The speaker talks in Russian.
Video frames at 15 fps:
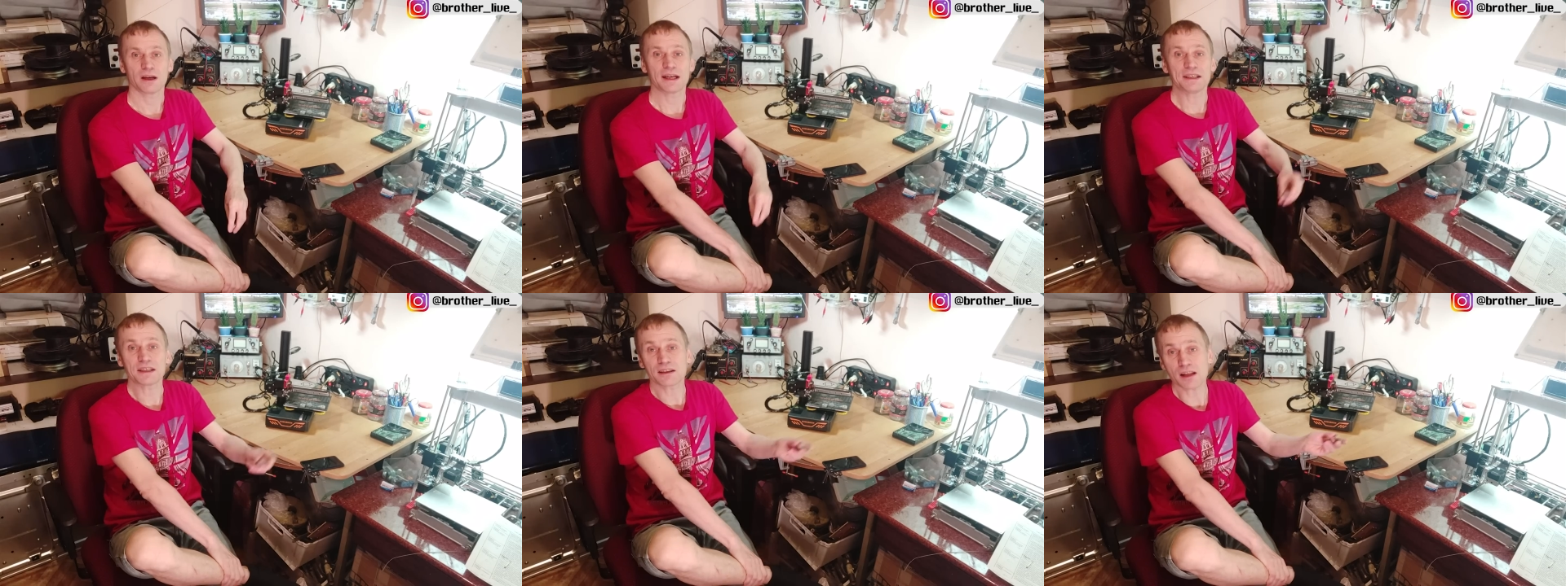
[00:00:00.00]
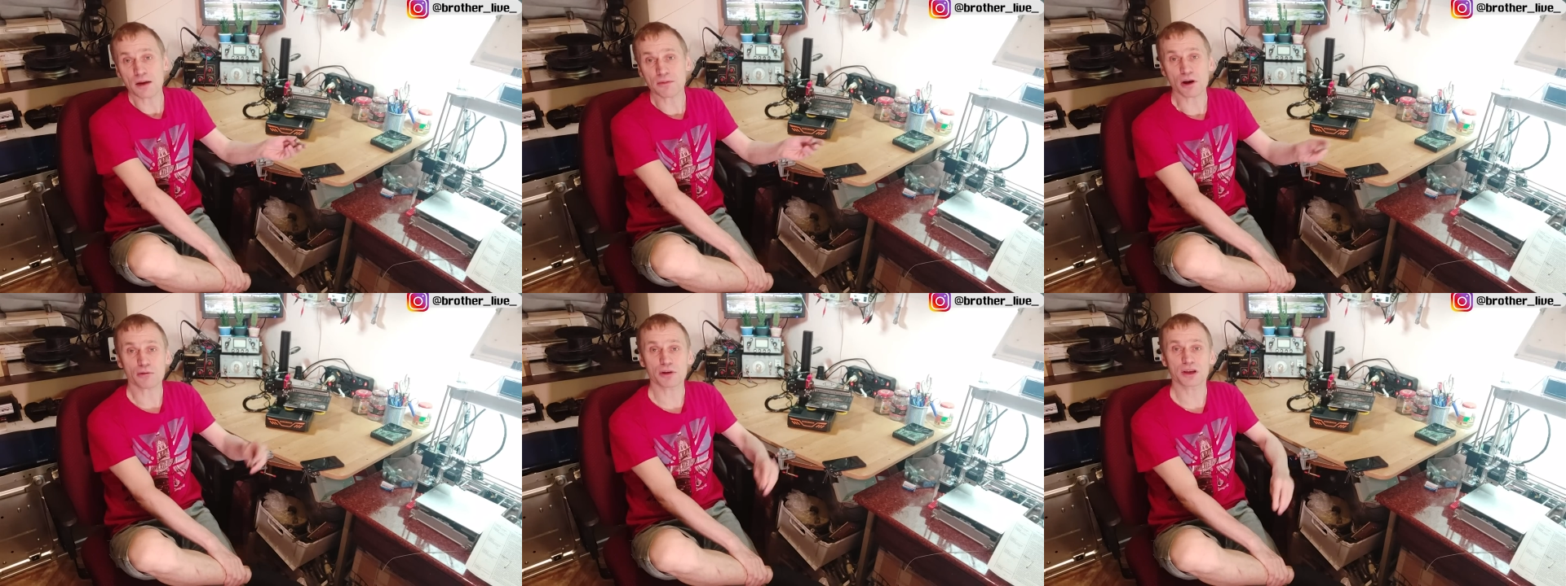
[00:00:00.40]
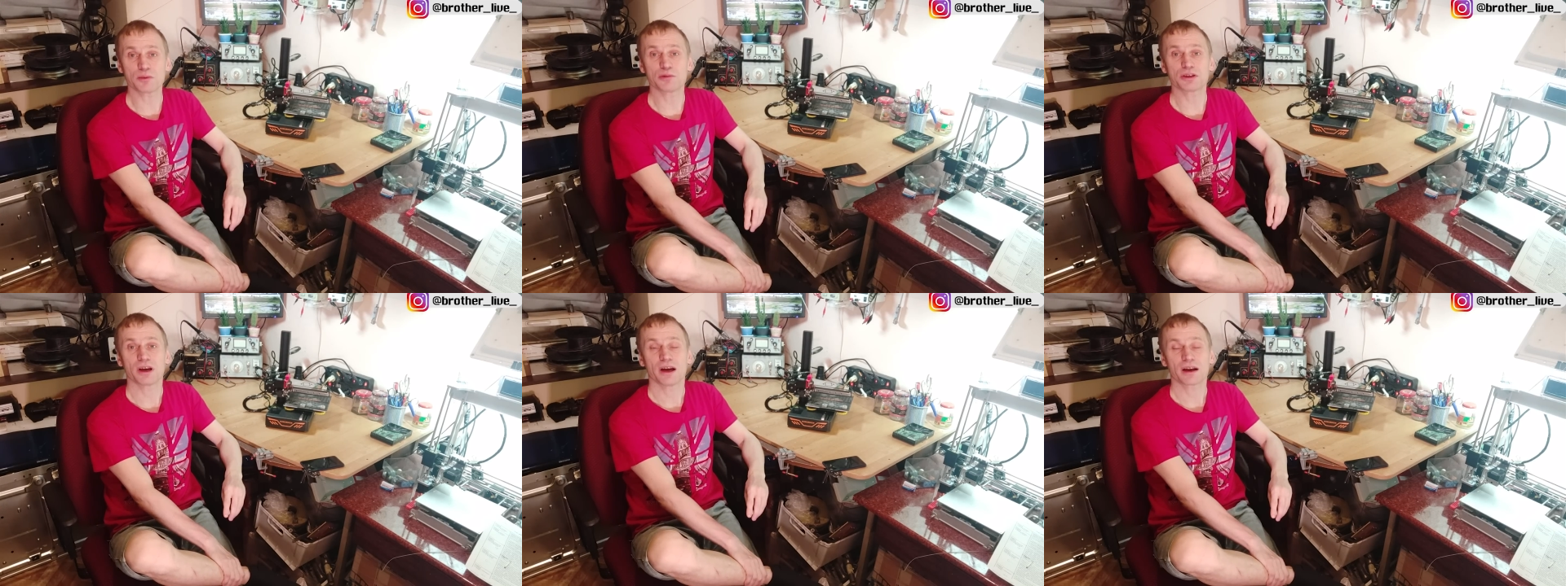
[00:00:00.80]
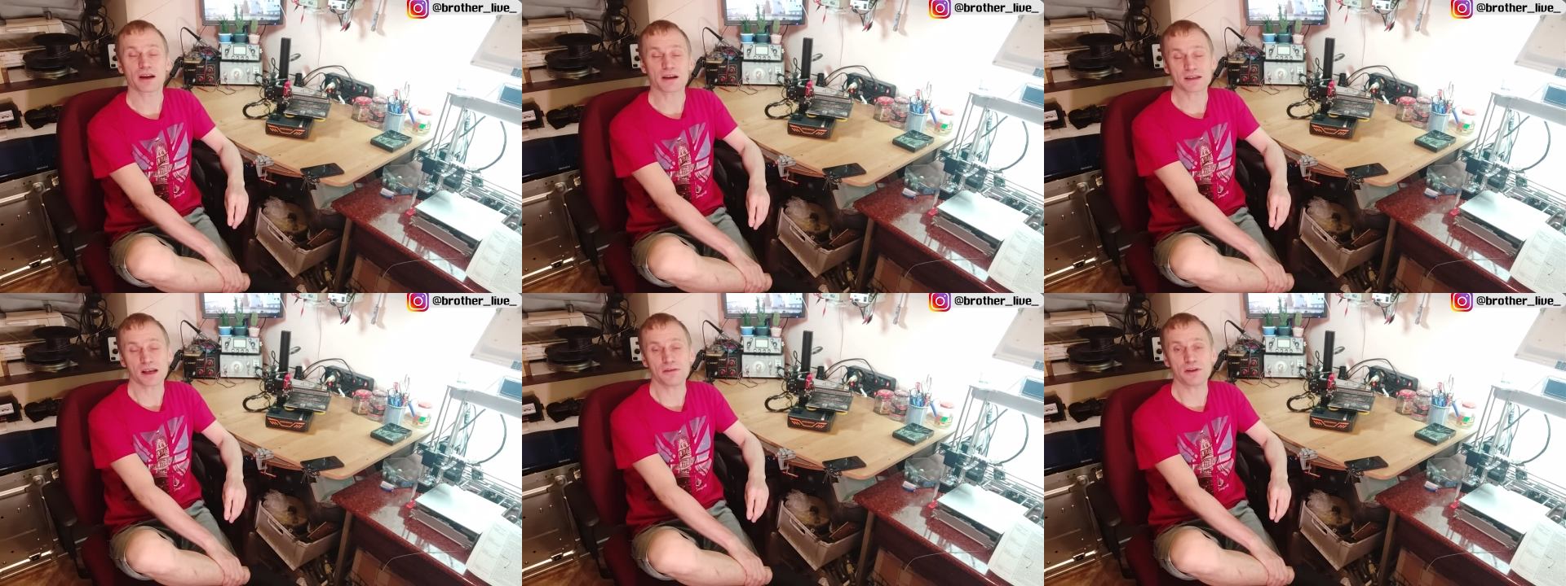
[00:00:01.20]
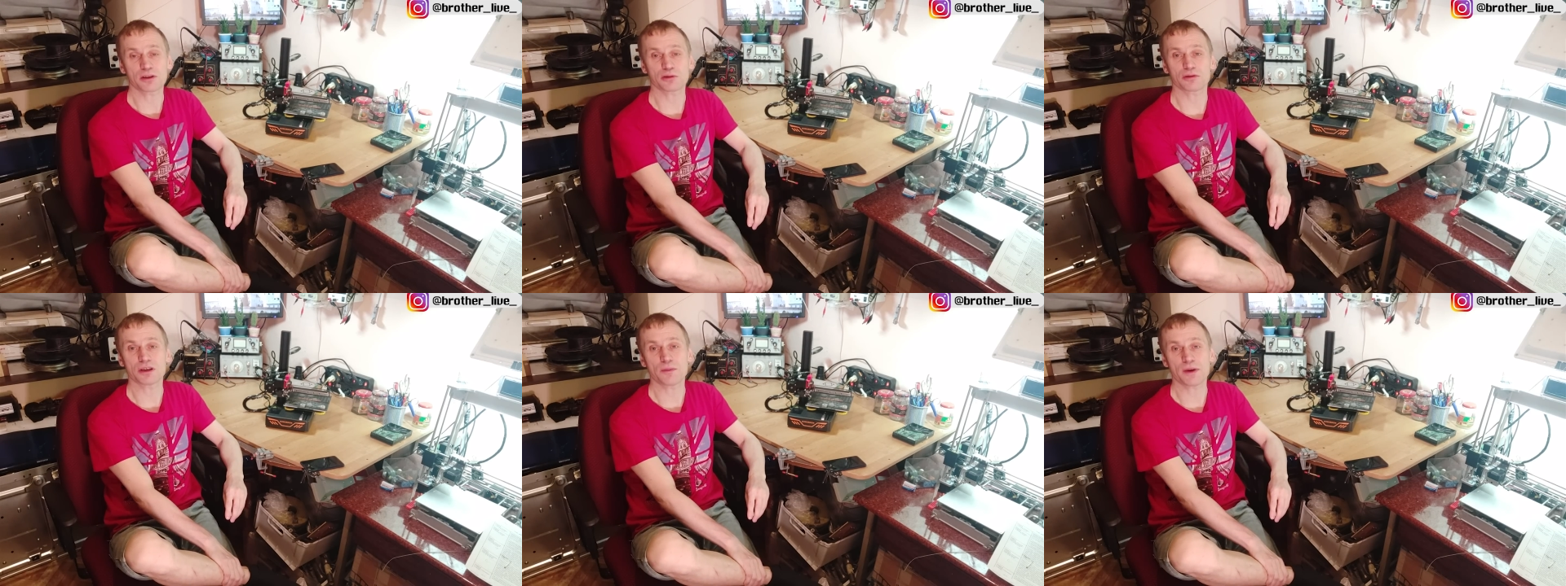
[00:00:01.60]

И не хлам какой-нибудь, как советуют,